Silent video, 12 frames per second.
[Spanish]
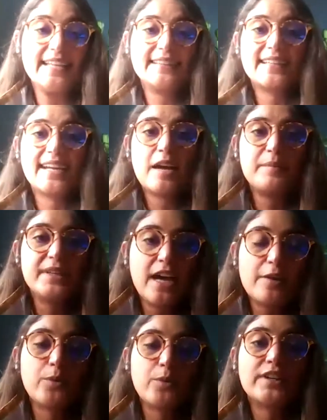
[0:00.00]
entrar a
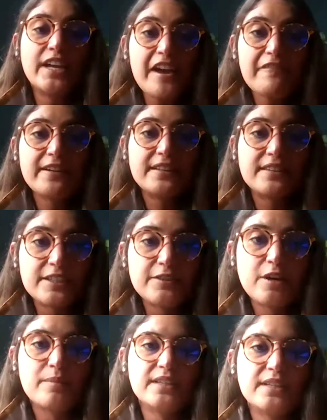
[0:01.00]
mirar por qué
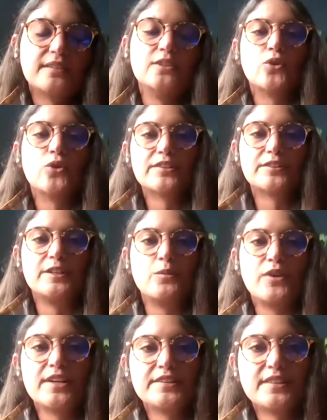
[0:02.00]
efectivamente no
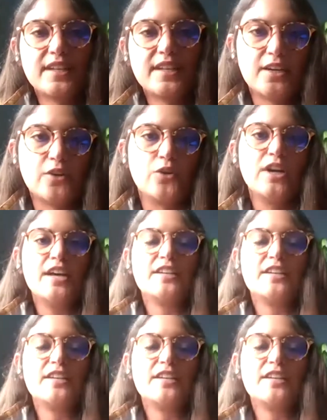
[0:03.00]
recibimos ese dinero.